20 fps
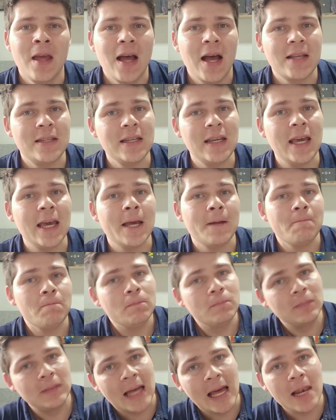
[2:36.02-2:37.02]
Así que
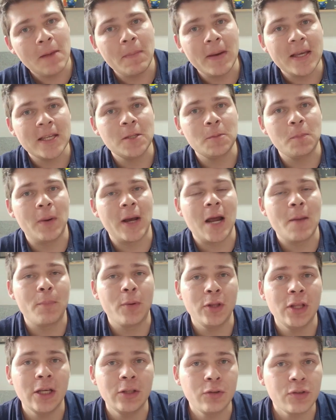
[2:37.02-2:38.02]
Tal vez para
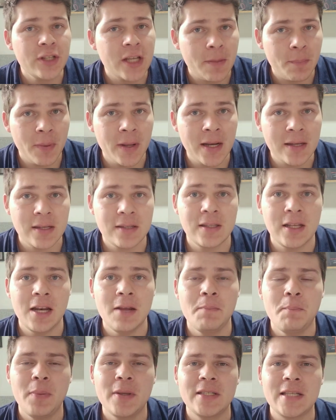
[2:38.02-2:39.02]
proyectos que apenas están
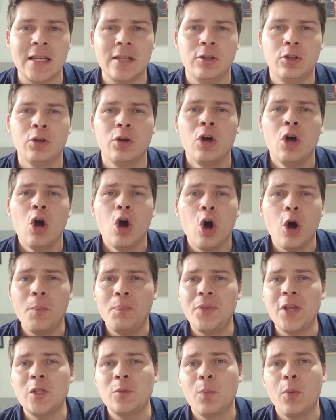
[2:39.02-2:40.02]
empezando,
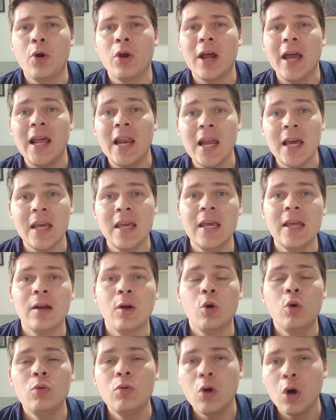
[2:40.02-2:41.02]
optes por elegir
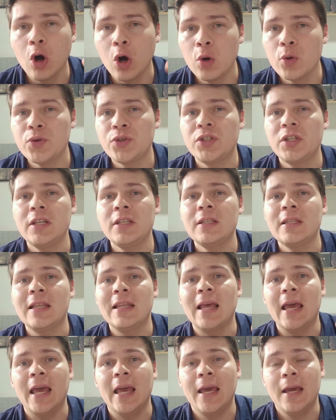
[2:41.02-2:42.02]
un hosting
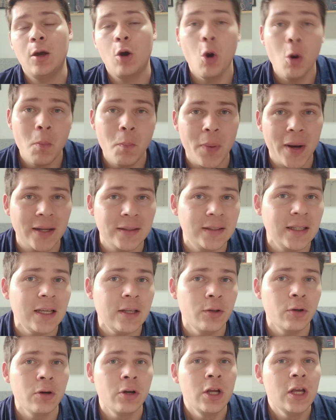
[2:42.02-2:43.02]
eh,
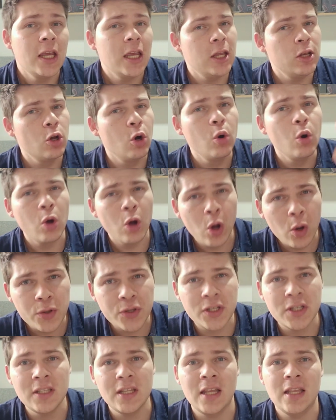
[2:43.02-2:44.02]
compartido y no un
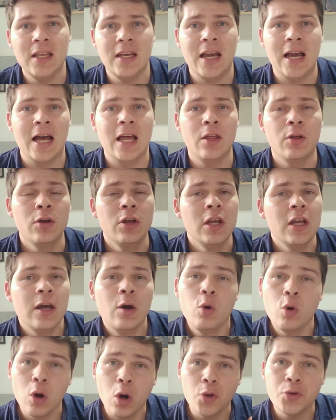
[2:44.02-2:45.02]
hosting dedicado.
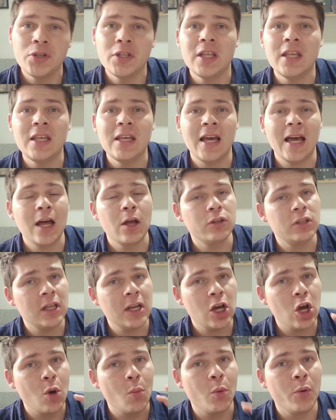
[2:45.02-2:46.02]
Un hosting dedicado
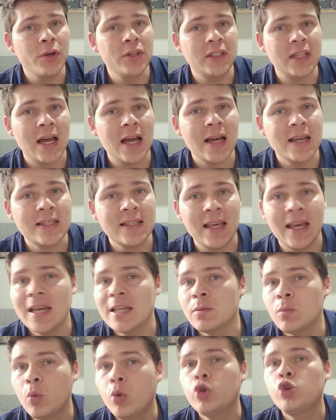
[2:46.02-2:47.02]
tiene como ventaja es que
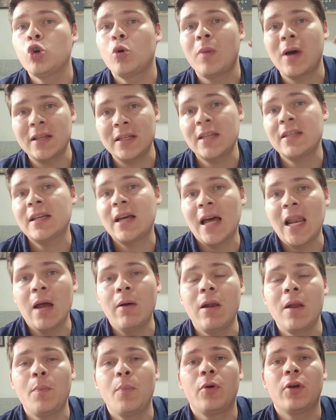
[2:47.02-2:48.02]
es mucho más
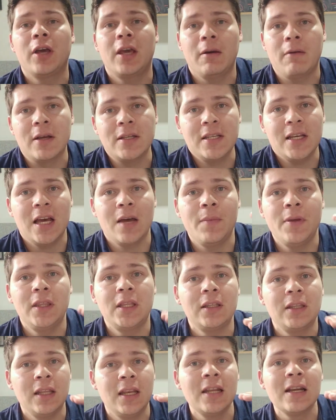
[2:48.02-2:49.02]
escalable porque básicamente
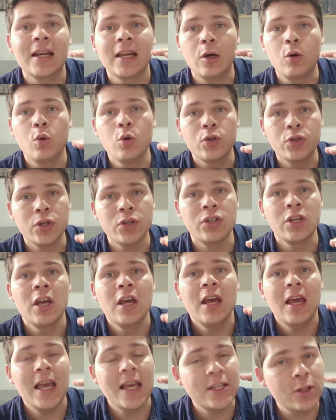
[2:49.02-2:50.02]
tiene recursos
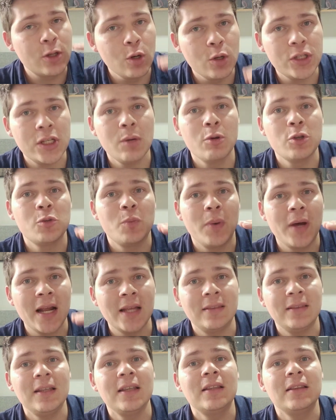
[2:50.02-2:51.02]
exclusivos
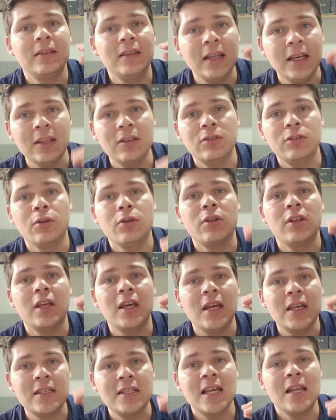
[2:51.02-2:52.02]
para ti dentro
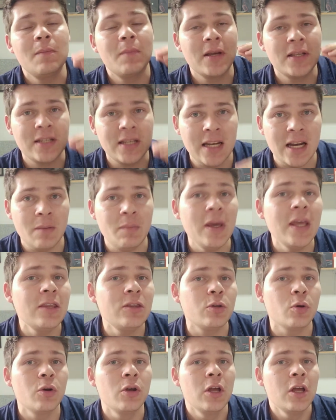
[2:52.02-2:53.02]
de ese
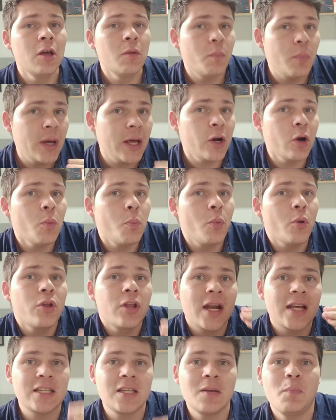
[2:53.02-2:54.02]
almacenamiento. Pero
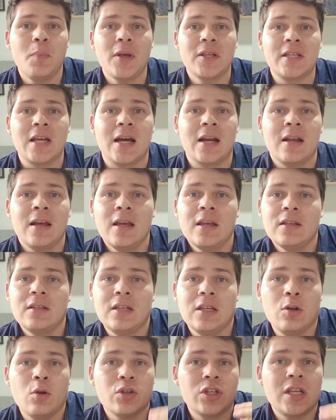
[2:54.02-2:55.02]
podrás empezar,
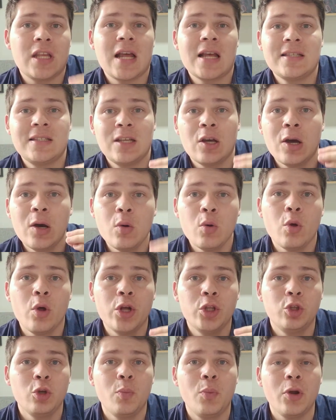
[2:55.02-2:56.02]
si no estás seguro
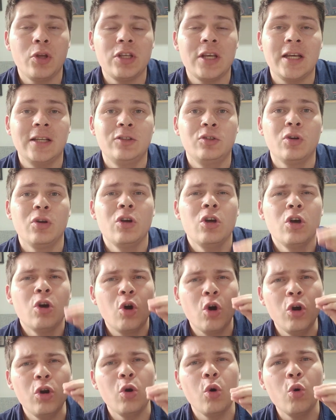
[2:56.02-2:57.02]
de tu proyecto,
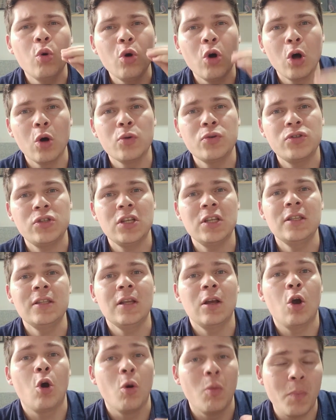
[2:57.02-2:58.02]
con un
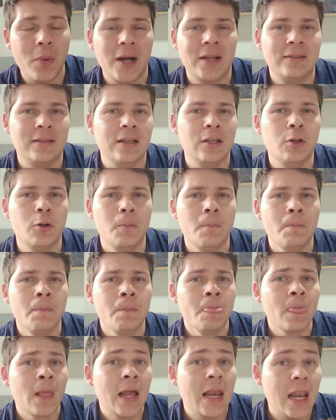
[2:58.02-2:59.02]
hosting compartido.
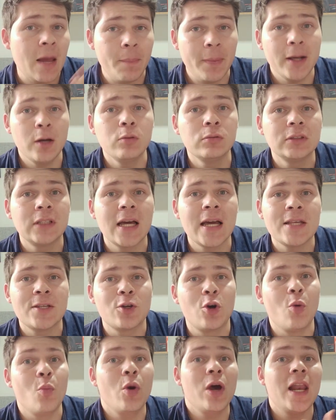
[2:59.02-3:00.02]
La pregunta es,
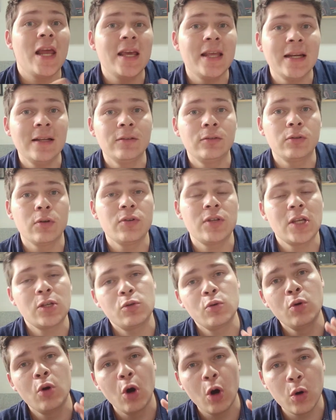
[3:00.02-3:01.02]
¿cómo elegir entonces
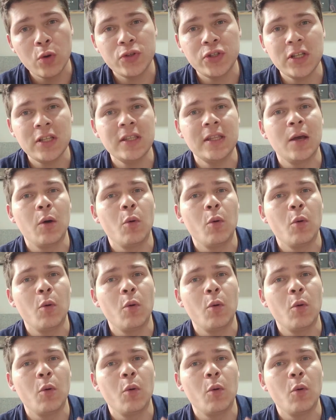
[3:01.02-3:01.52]
un hosting de